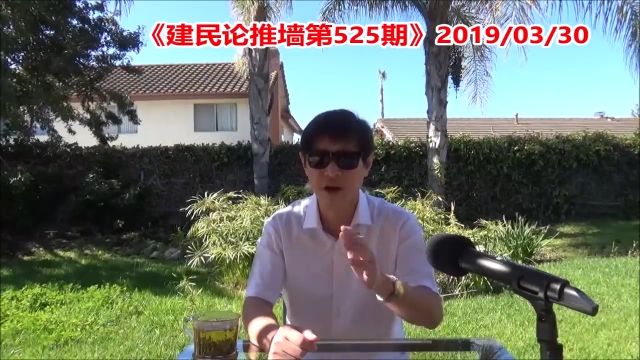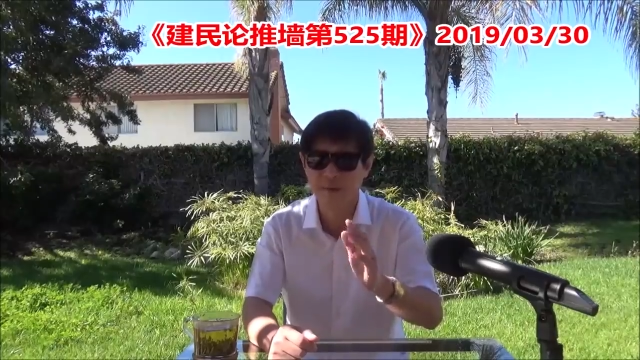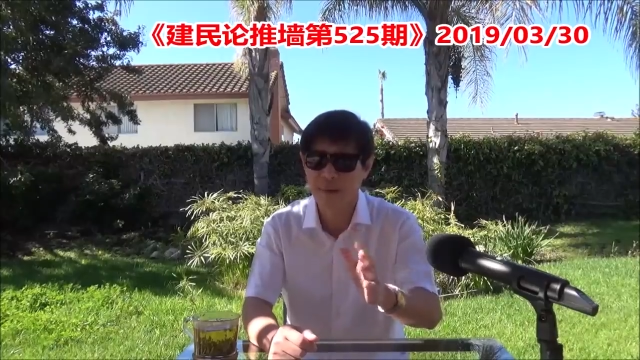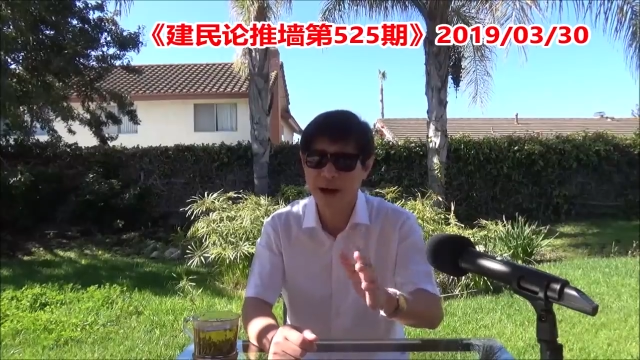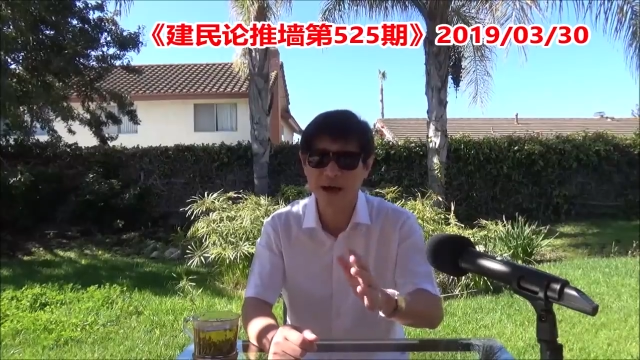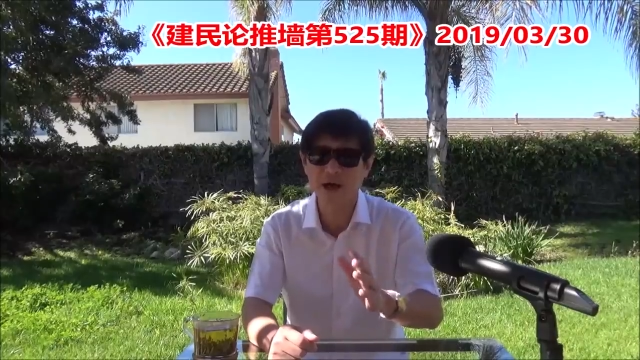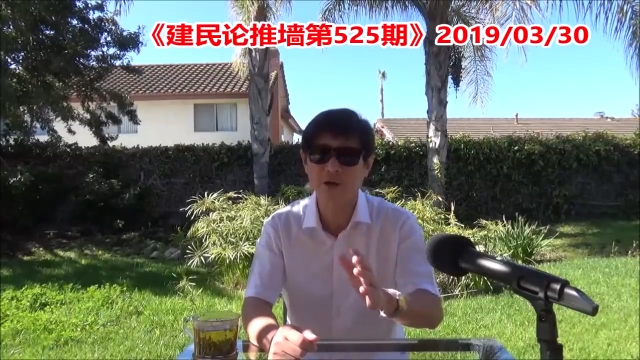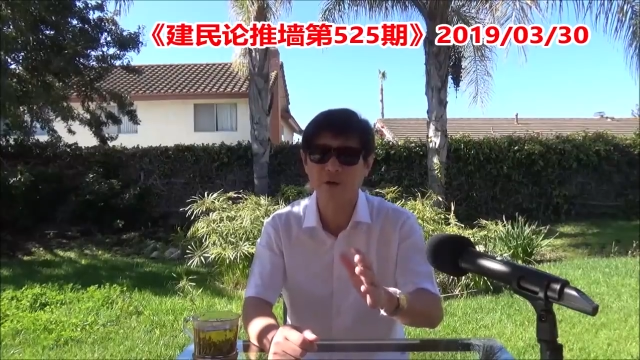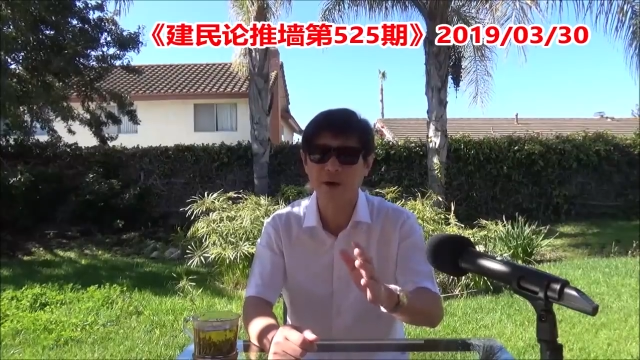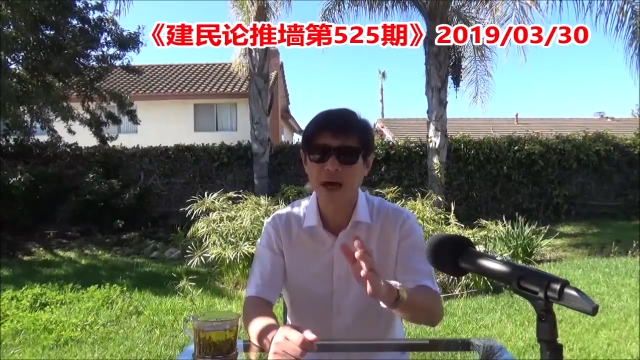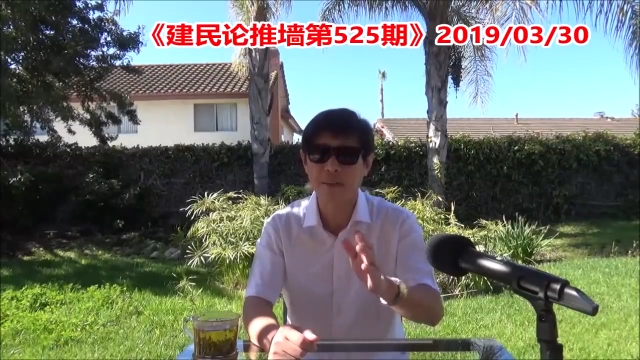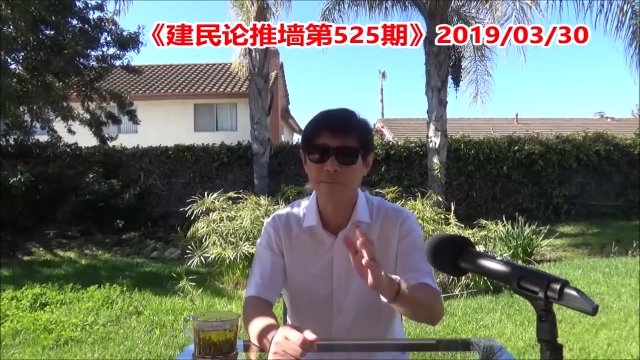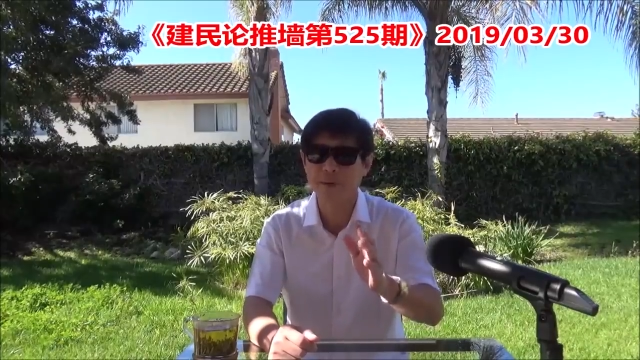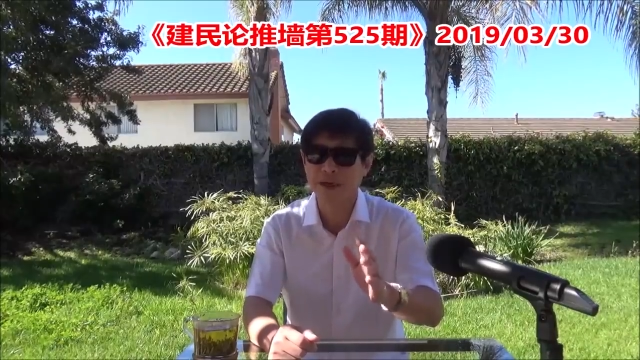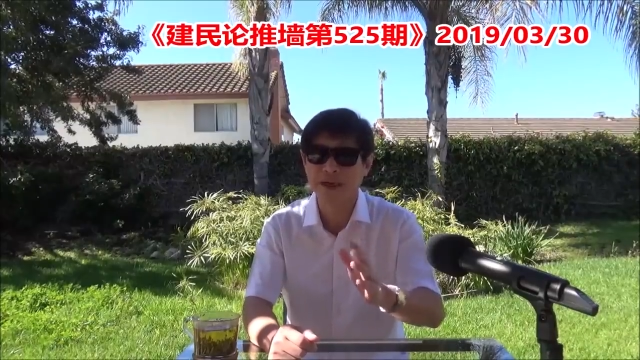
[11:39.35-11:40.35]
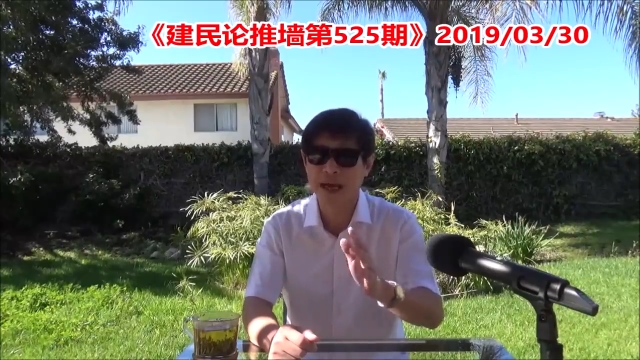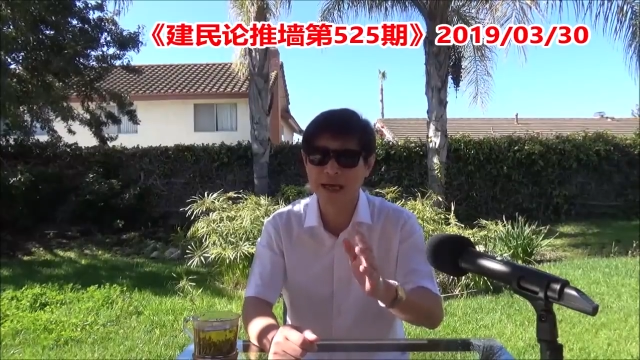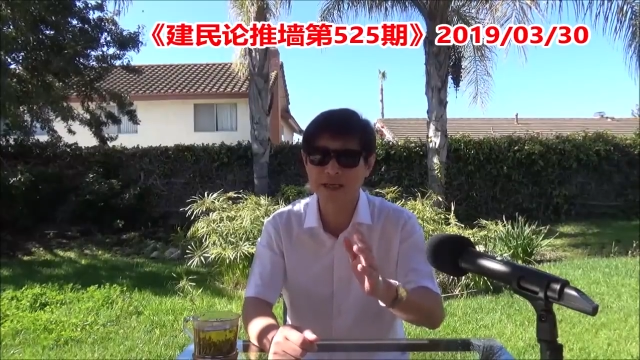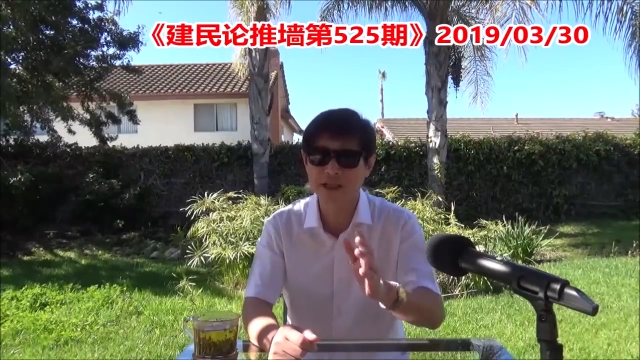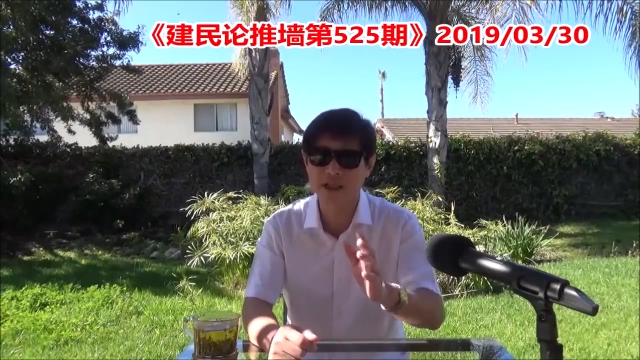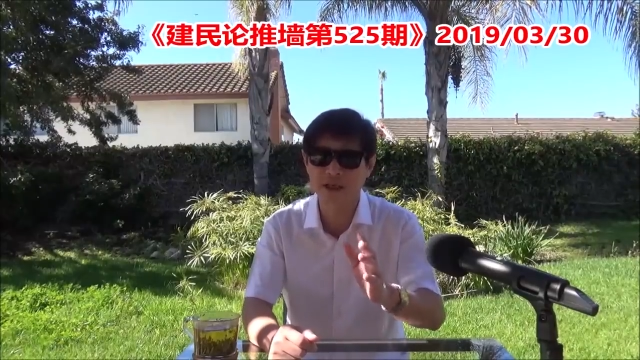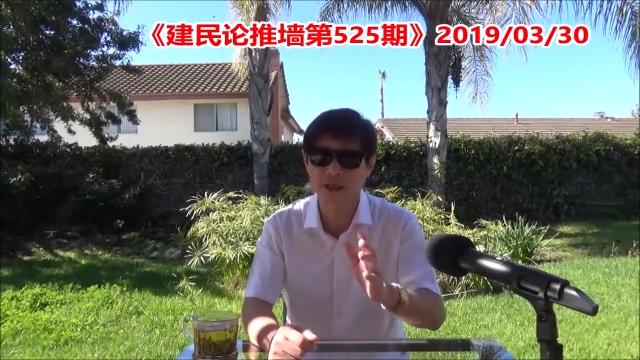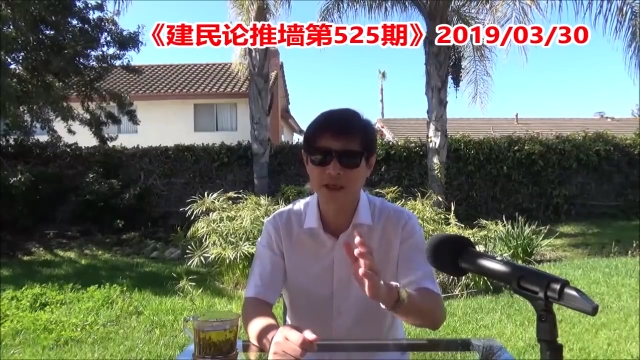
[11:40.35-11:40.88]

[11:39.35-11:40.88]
马克龙呢，本来是